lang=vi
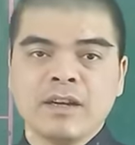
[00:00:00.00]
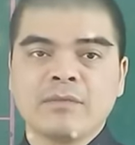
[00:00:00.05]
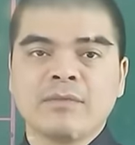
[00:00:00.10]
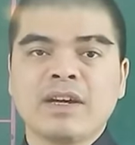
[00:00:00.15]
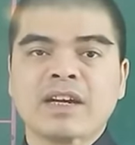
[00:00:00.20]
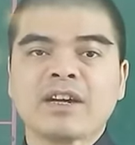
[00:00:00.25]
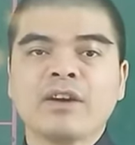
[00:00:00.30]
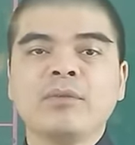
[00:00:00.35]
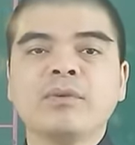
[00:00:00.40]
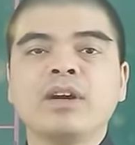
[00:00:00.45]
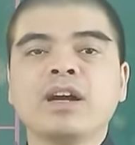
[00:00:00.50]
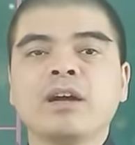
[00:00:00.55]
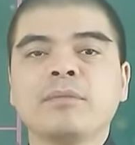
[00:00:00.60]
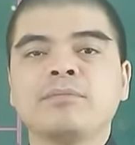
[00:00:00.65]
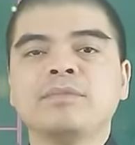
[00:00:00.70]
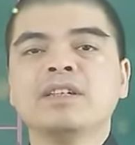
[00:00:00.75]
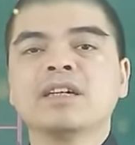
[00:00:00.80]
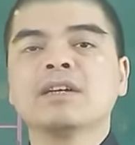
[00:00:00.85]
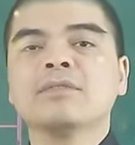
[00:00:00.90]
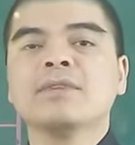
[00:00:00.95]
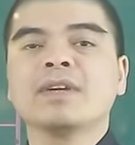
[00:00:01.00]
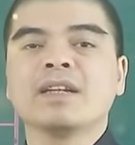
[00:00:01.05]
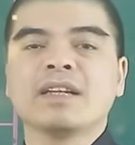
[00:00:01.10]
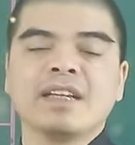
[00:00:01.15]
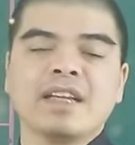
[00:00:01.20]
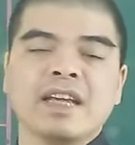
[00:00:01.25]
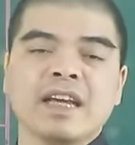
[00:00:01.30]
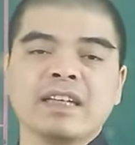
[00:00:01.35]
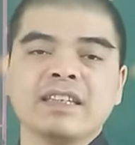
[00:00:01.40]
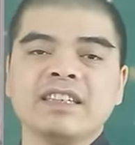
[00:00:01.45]
và không gặp những cái vận
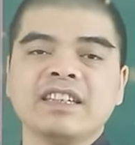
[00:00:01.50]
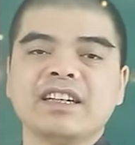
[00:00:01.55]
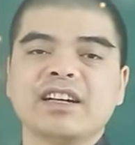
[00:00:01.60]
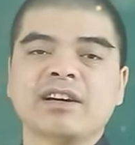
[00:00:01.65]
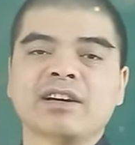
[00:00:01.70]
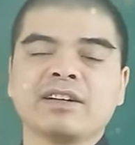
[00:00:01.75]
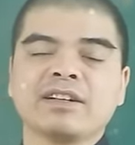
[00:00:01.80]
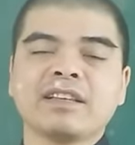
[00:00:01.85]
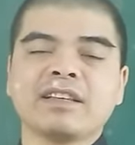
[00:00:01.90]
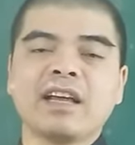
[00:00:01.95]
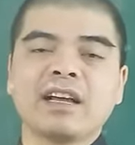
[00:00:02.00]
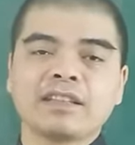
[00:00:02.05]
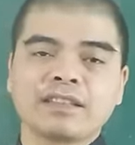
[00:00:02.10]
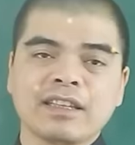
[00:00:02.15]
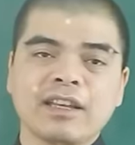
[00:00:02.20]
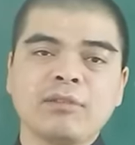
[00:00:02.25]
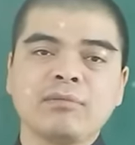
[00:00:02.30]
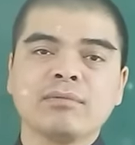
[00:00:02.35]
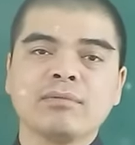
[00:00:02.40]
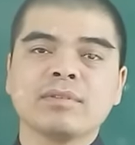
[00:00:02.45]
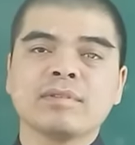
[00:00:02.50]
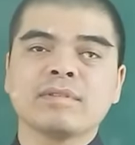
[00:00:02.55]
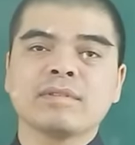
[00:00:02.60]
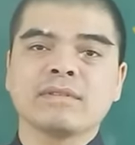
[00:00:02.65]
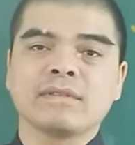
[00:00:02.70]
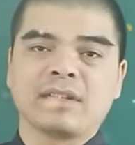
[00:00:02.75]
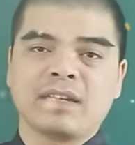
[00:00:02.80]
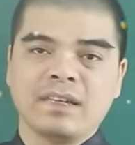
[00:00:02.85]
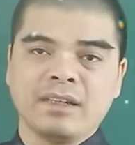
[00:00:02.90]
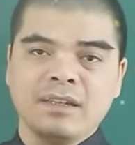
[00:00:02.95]
đen như là tang tóc
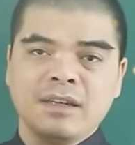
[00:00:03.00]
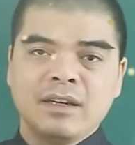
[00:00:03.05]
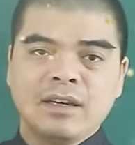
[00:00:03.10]
đấy